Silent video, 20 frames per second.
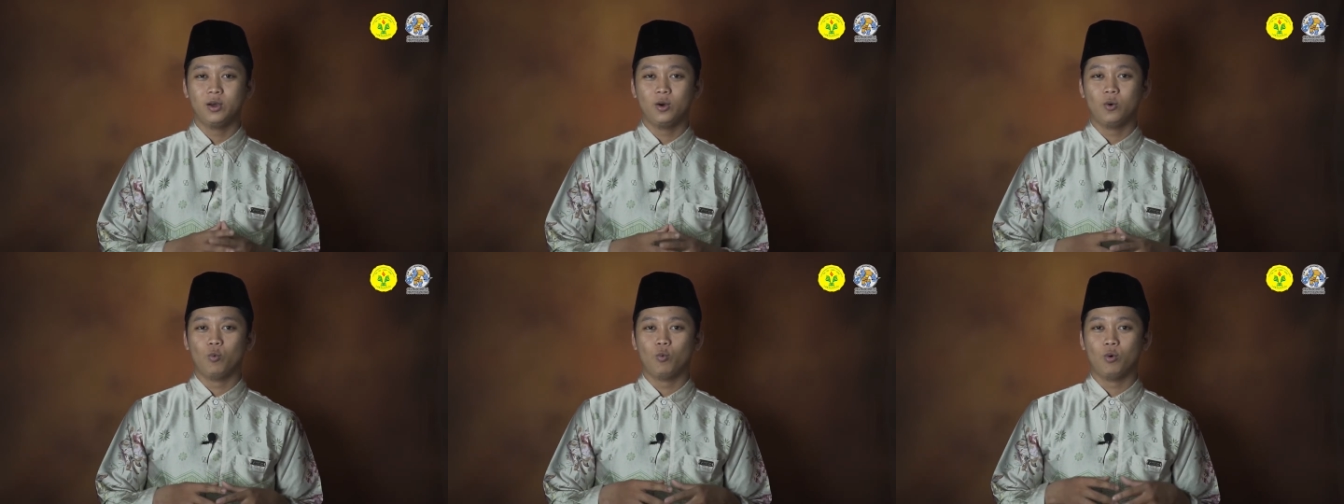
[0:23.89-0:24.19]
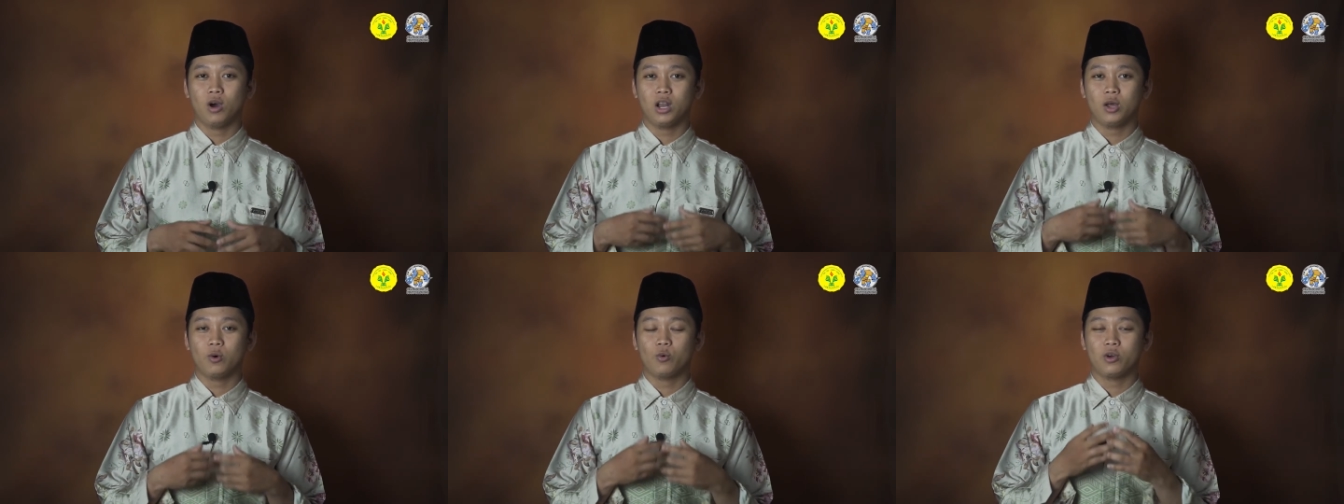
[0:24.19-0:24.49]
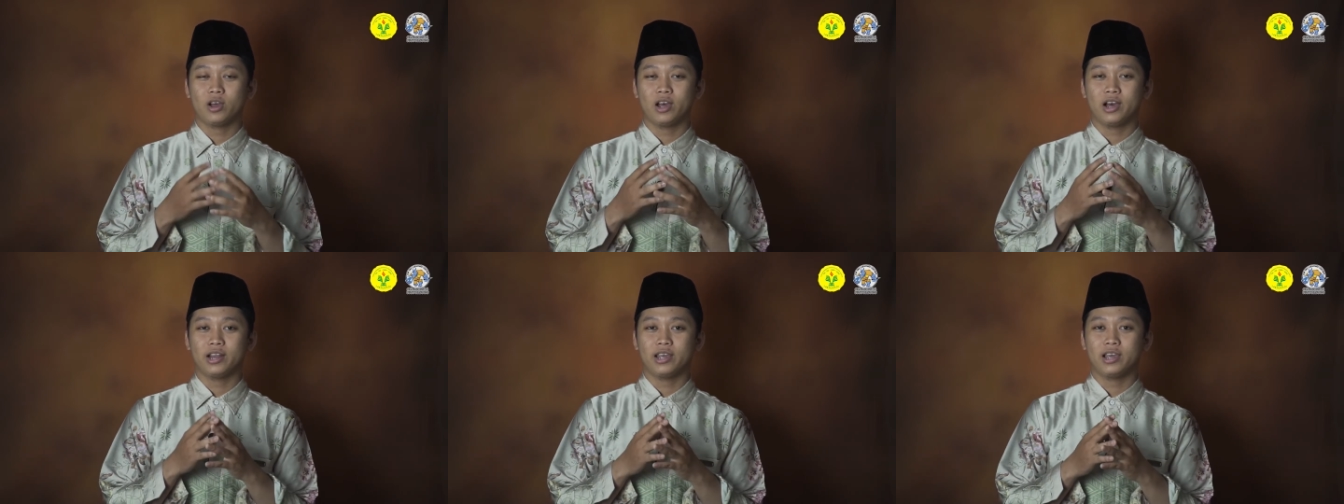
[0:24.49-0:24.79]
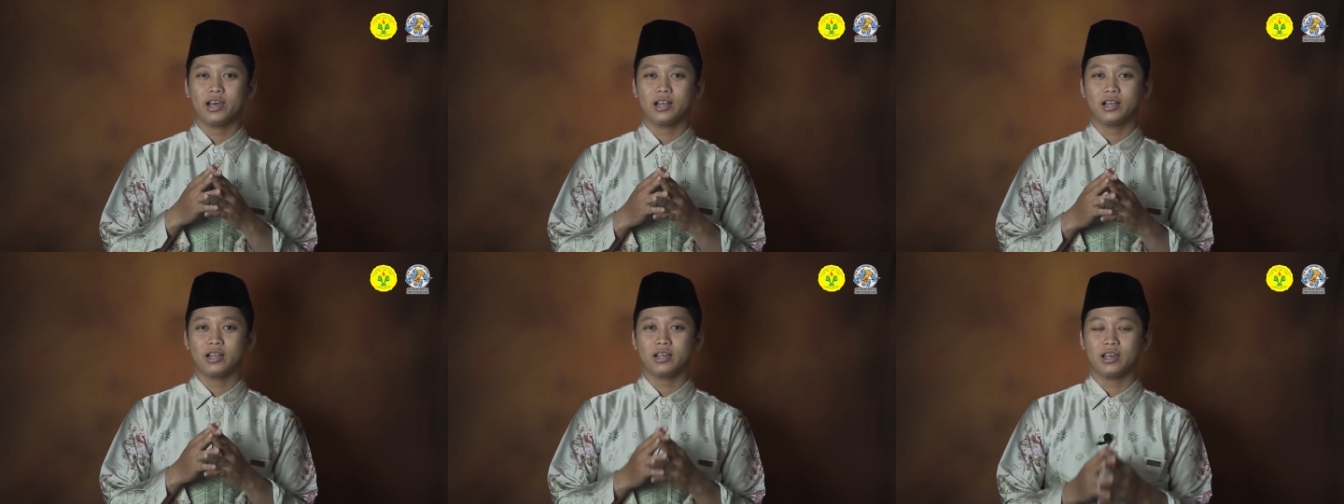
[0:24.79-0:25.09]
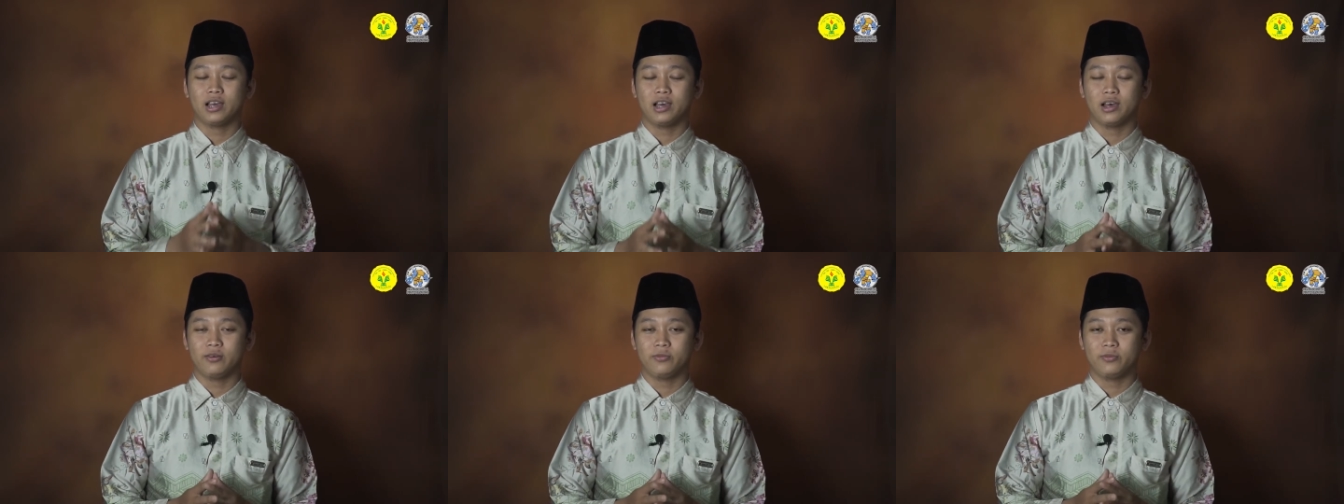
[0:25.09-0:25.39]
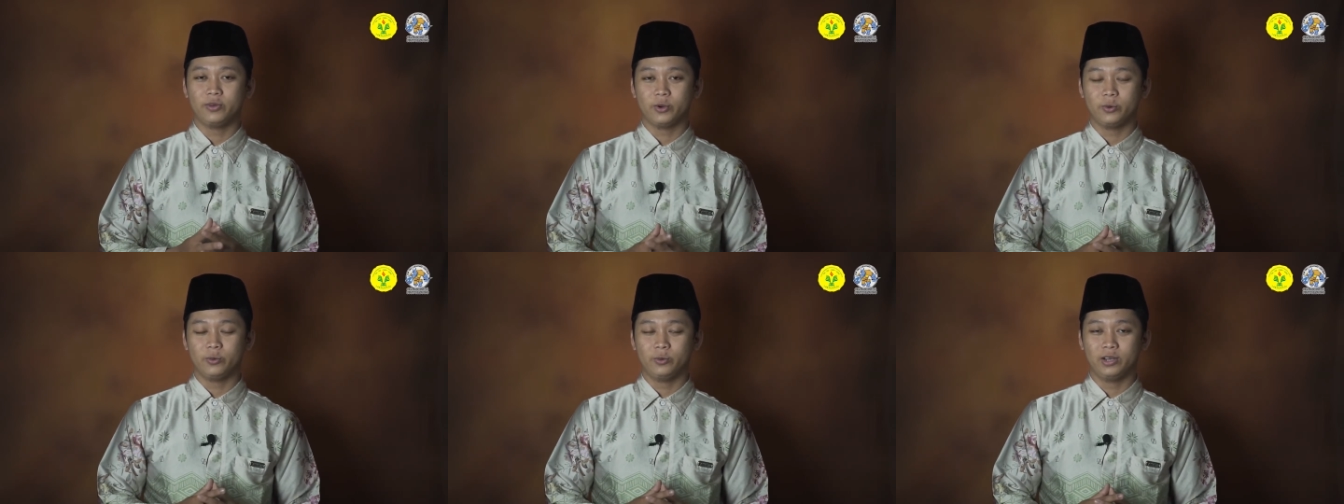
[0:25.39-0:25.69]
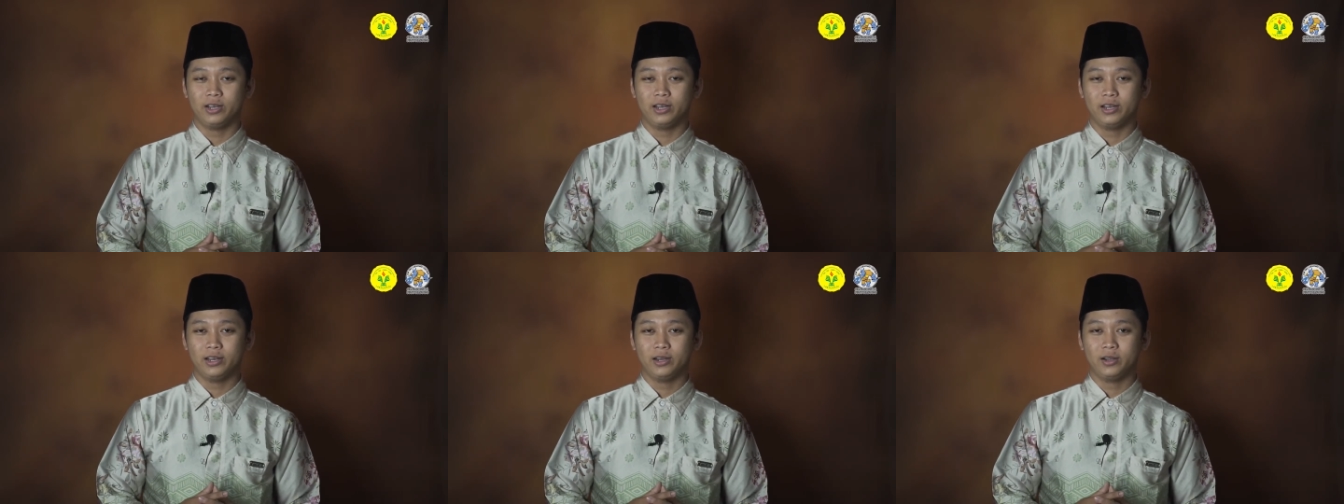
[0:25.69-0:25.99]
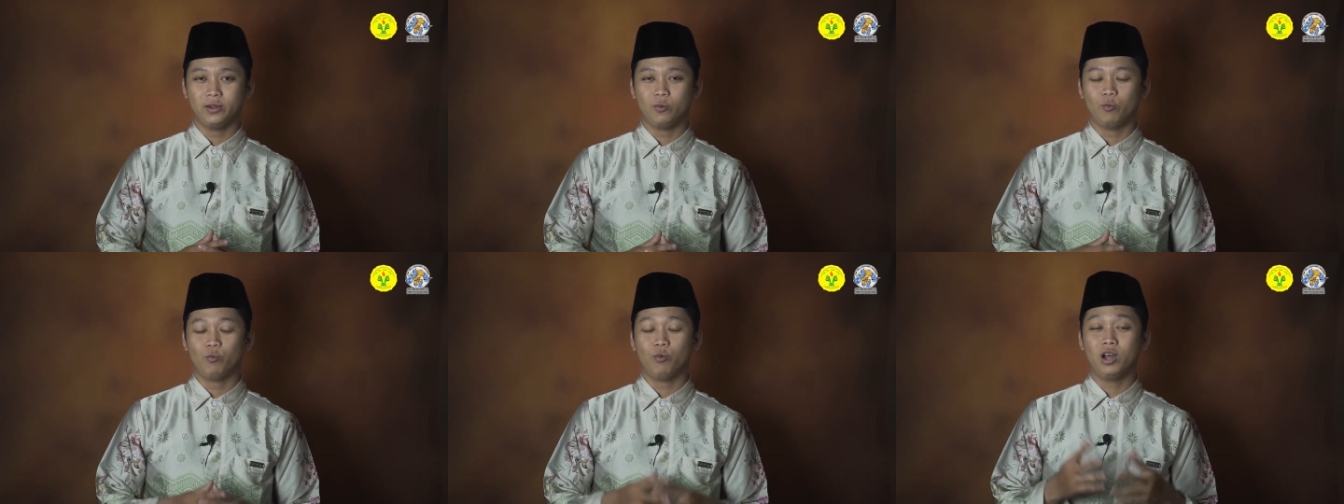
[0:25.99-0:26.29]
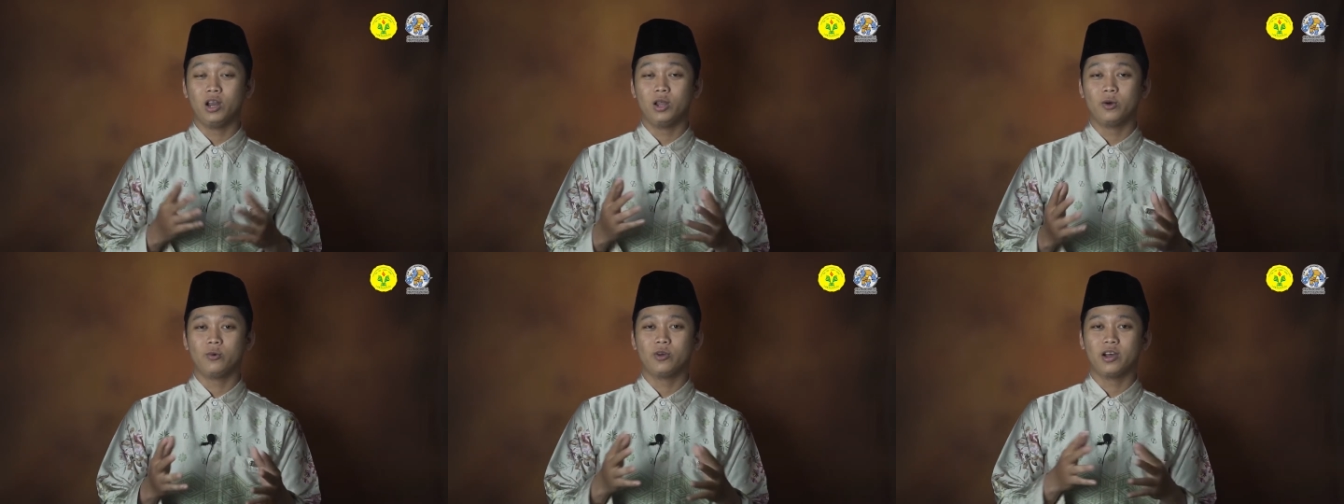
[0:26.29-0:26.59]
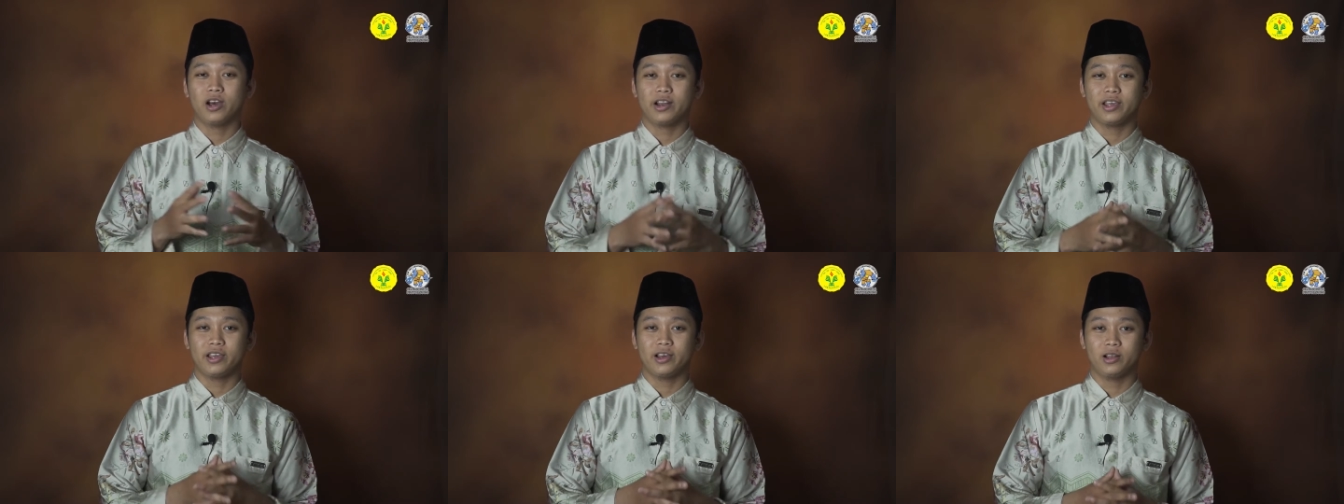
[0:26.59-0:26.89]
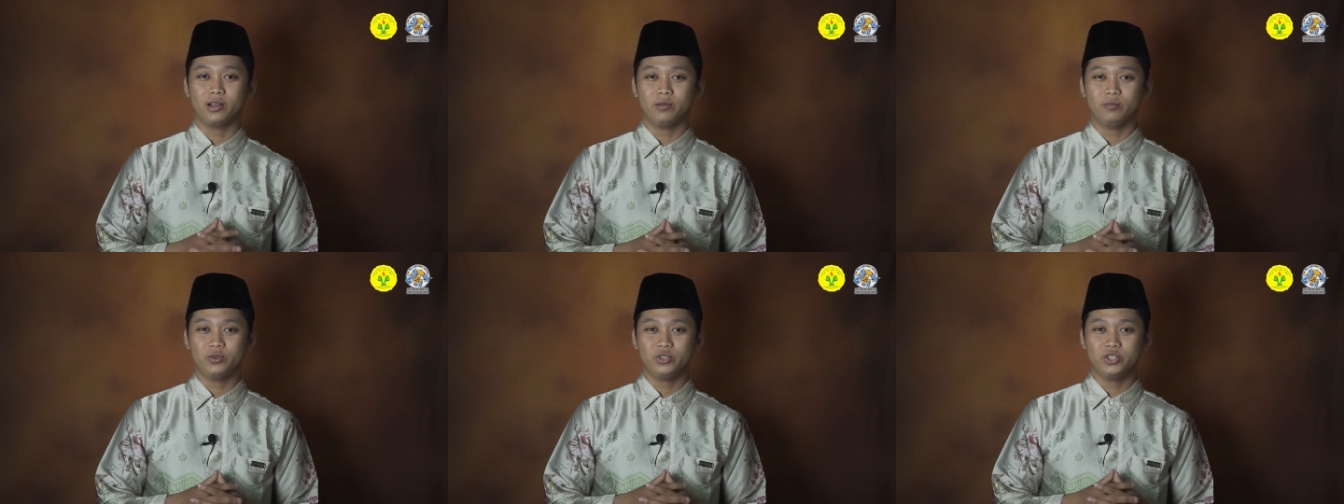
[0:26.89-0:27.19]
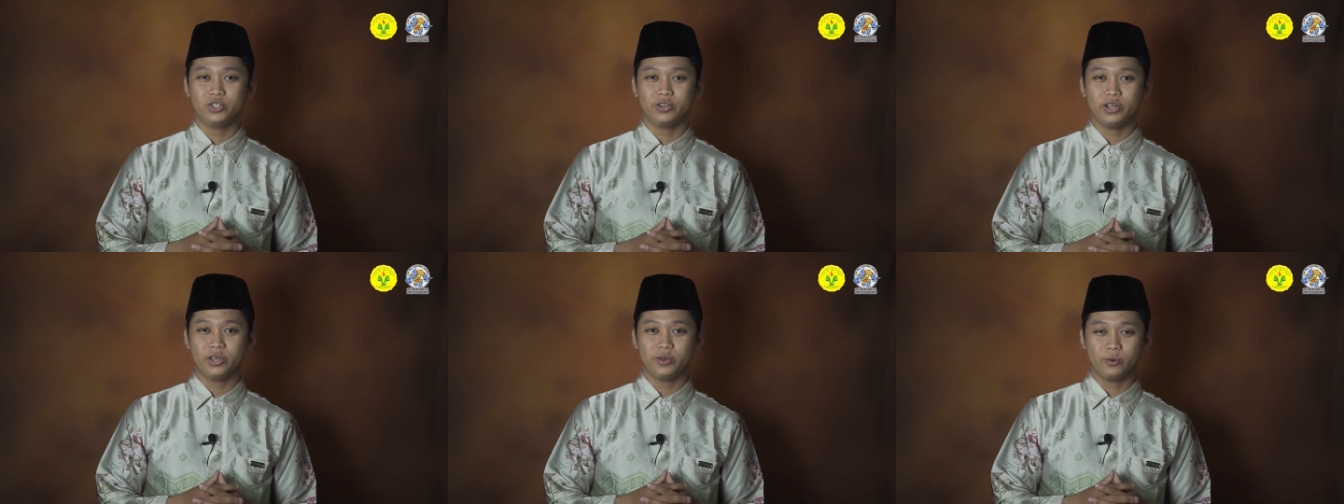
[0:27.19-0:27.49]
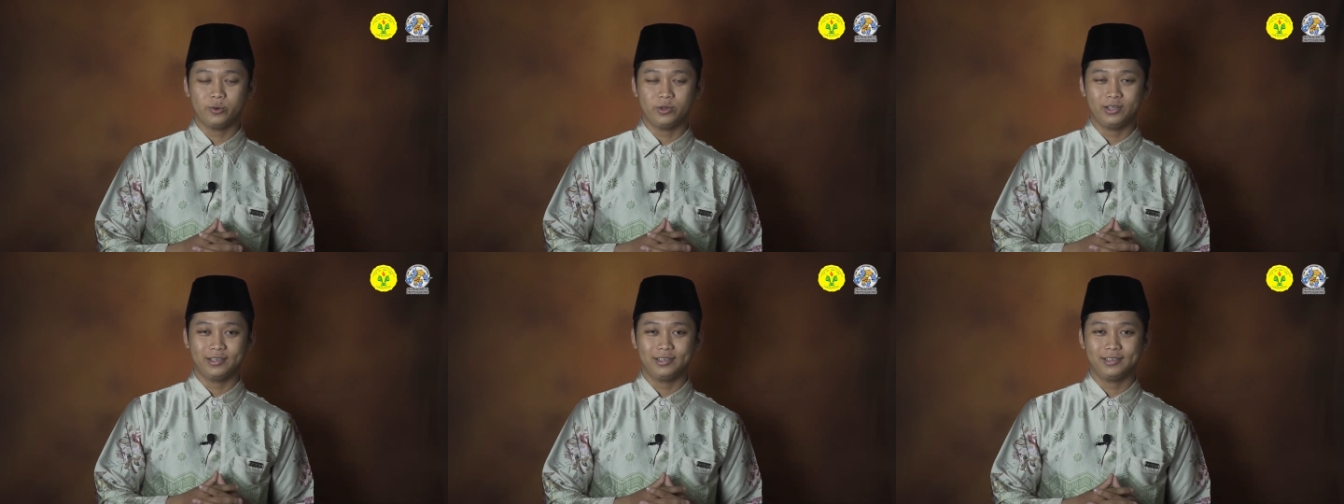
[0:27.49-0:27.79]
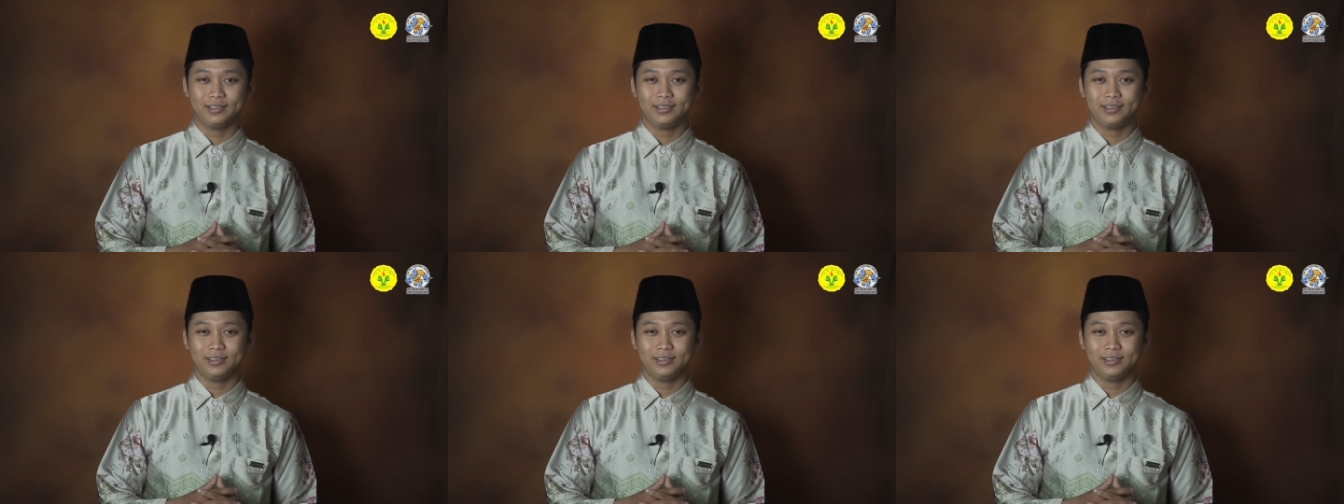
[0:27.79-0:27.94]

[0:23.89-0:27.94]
walau karihal kafirun walau karihal musyrikun.